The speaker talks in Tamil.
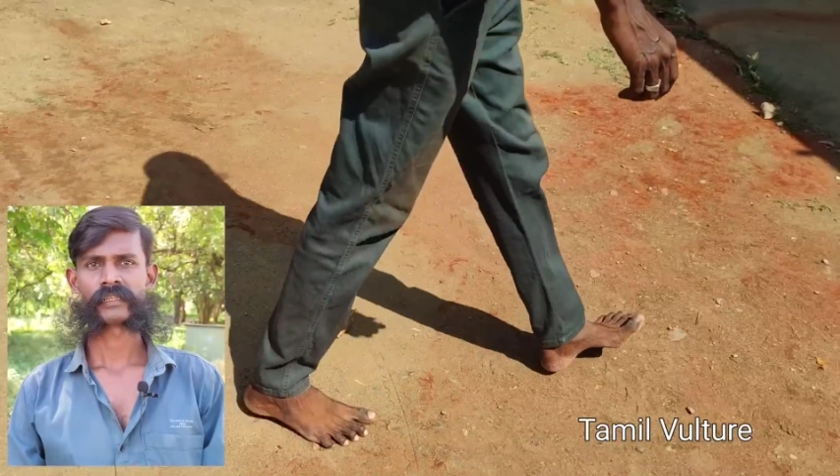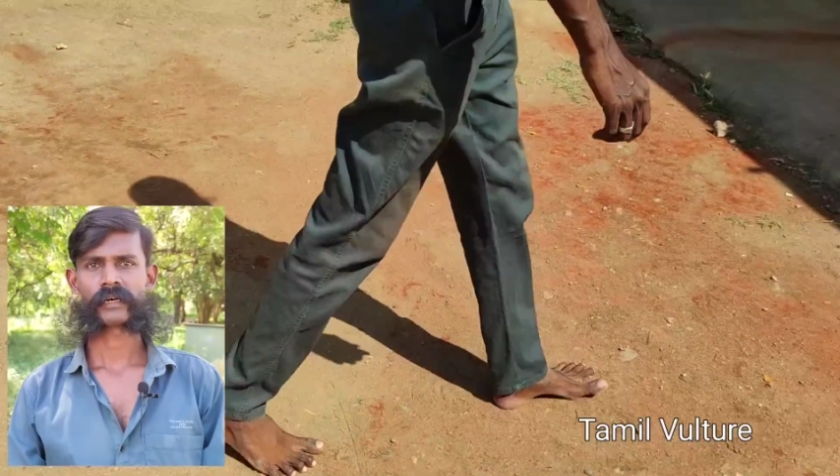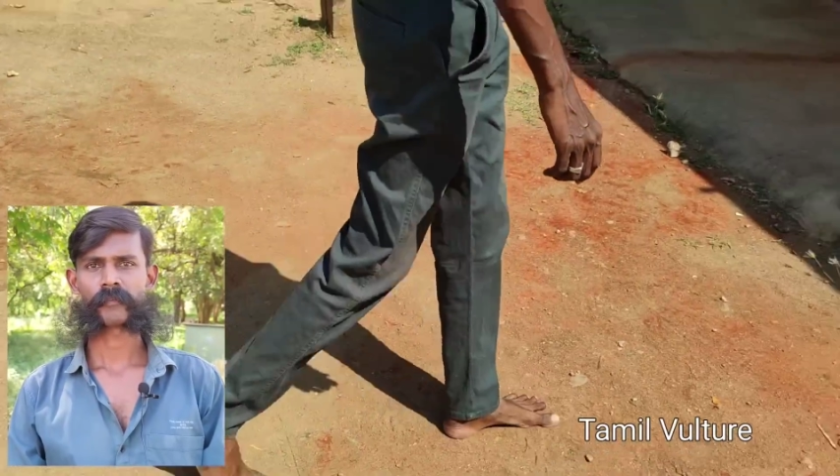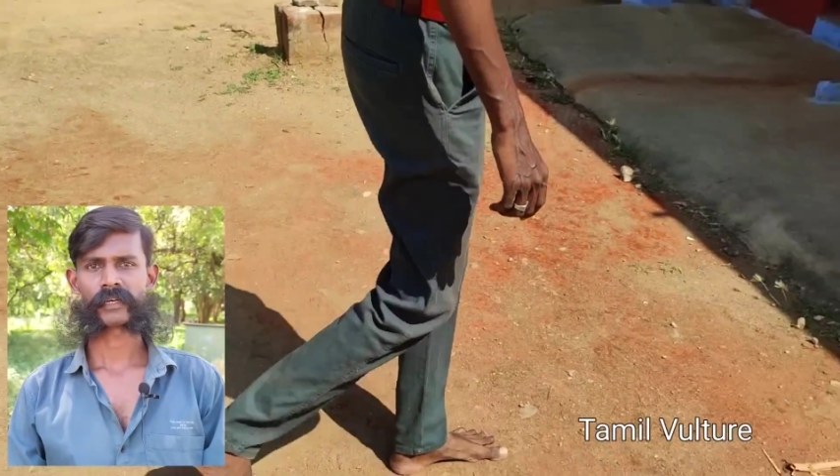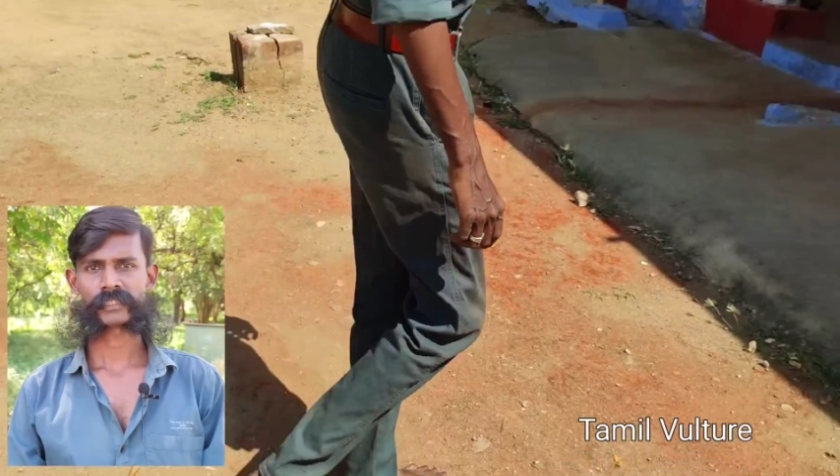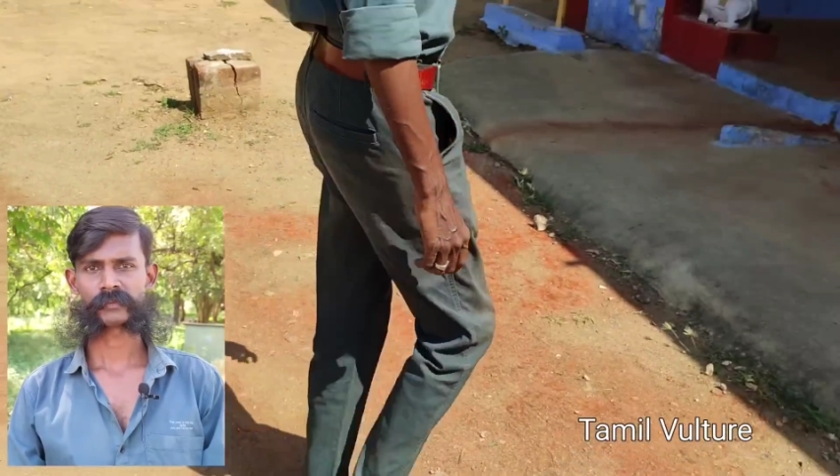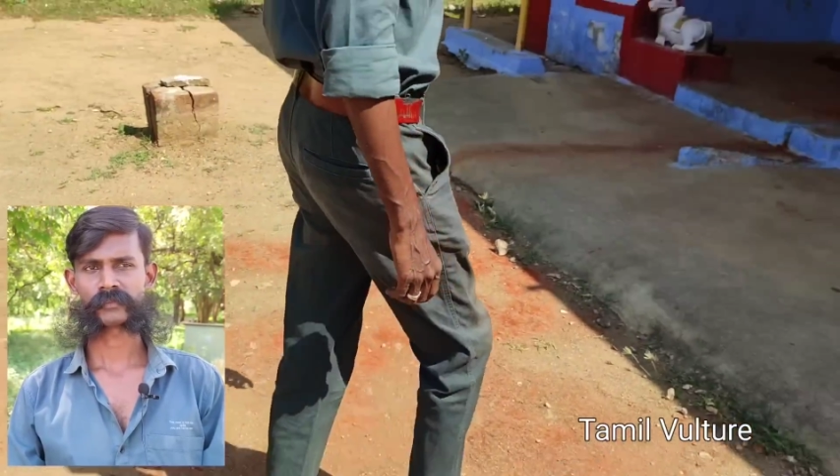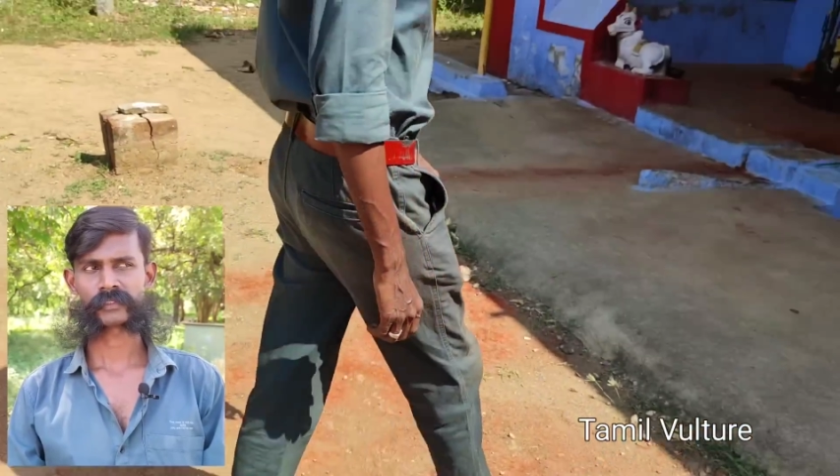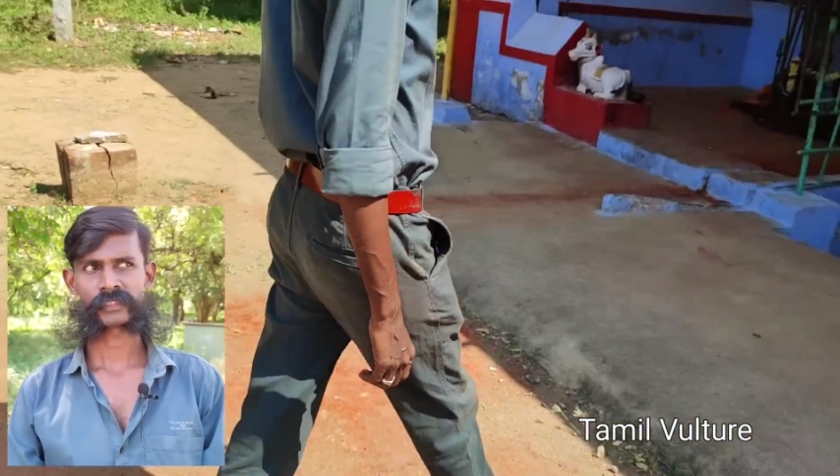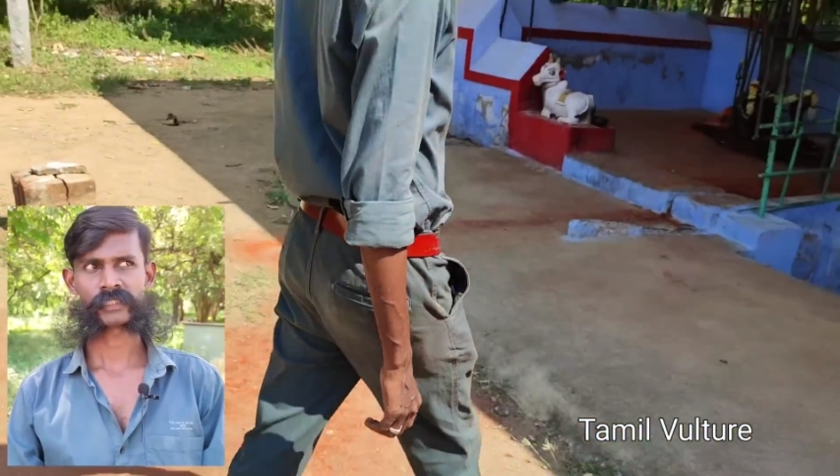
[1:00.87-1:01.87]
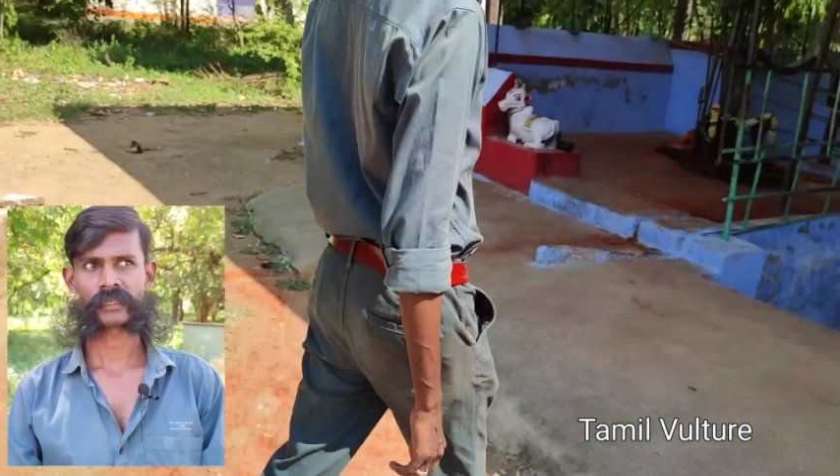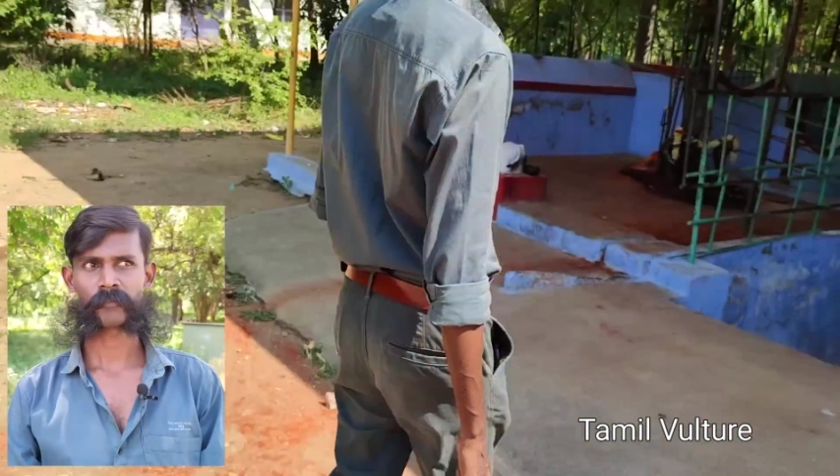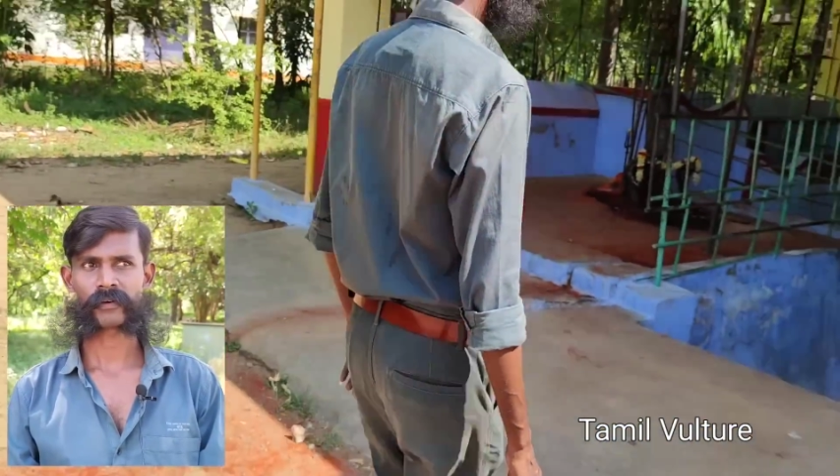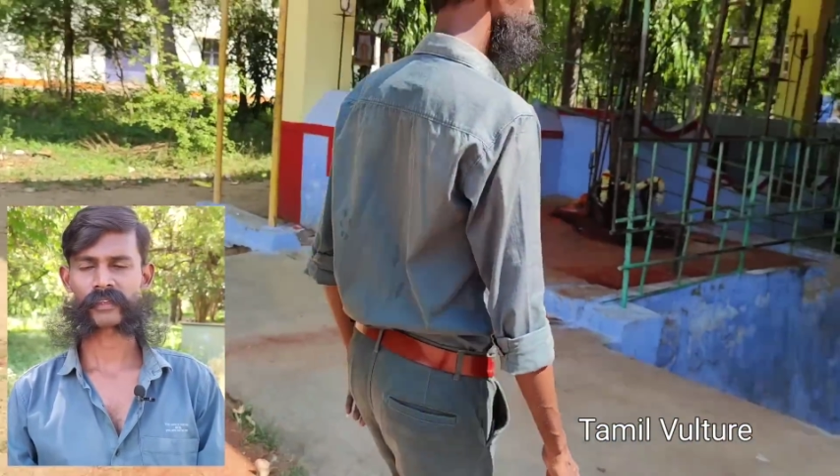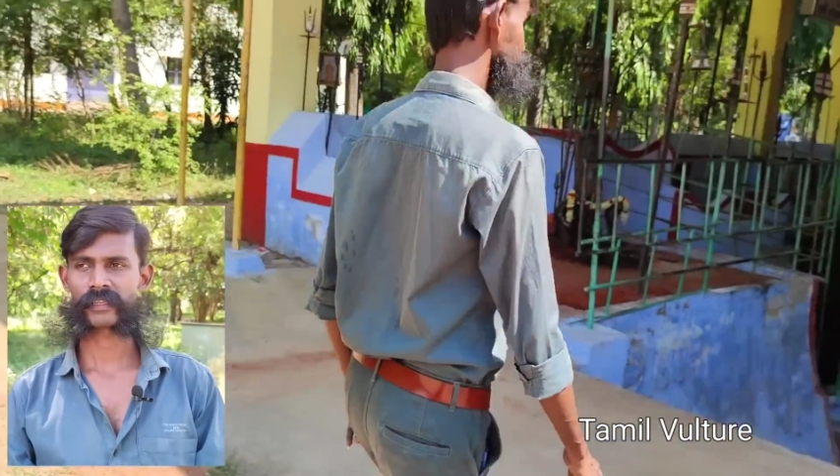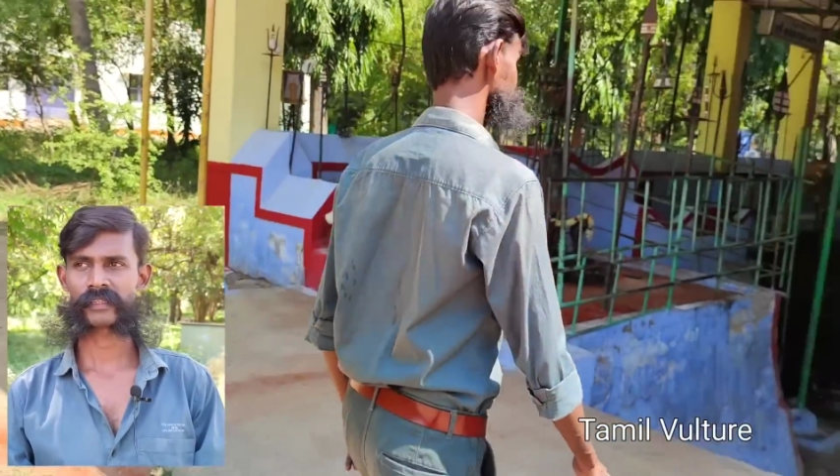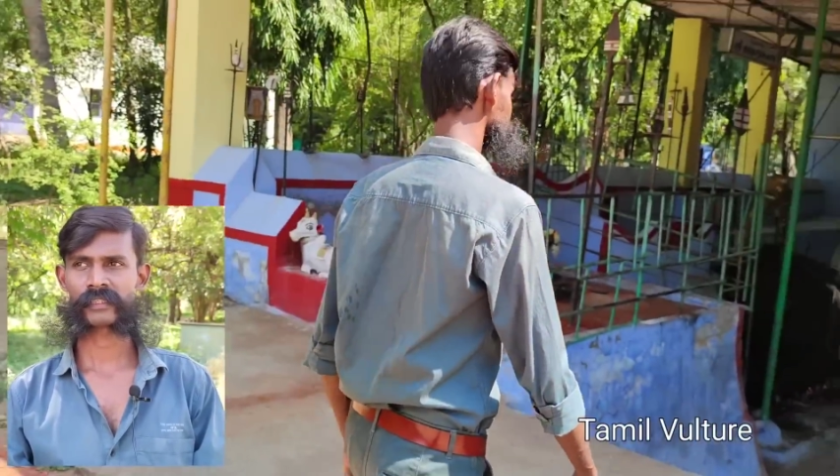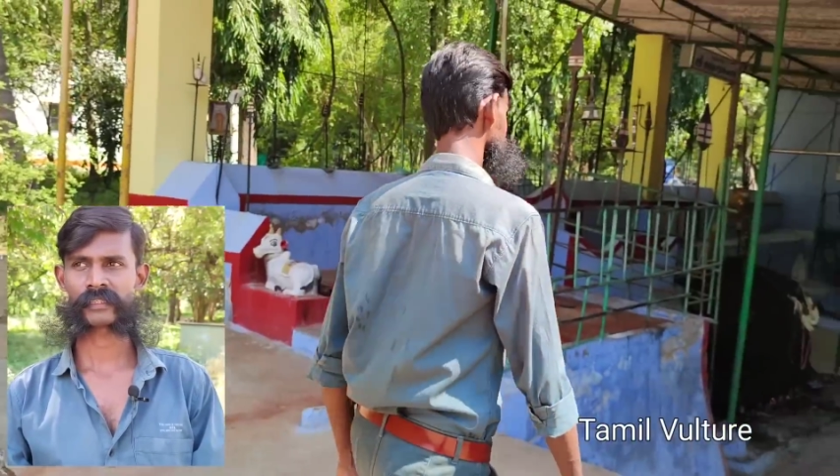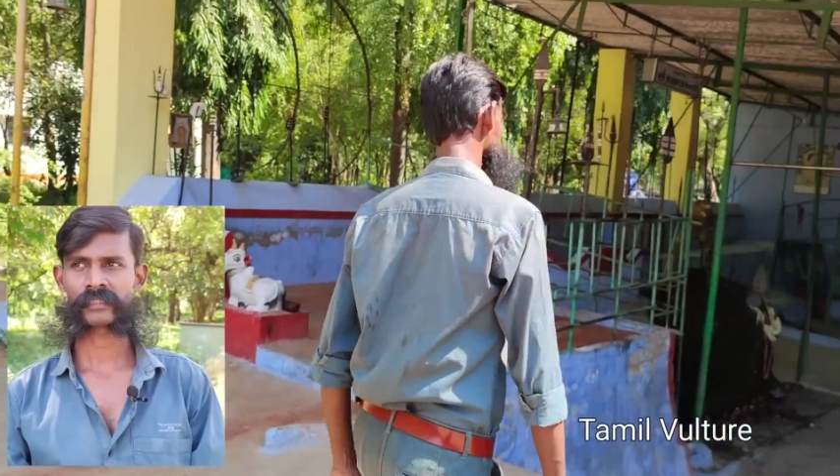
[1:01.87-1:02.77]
நான் படித்து முடித்ததுக்கப்புறம் தான்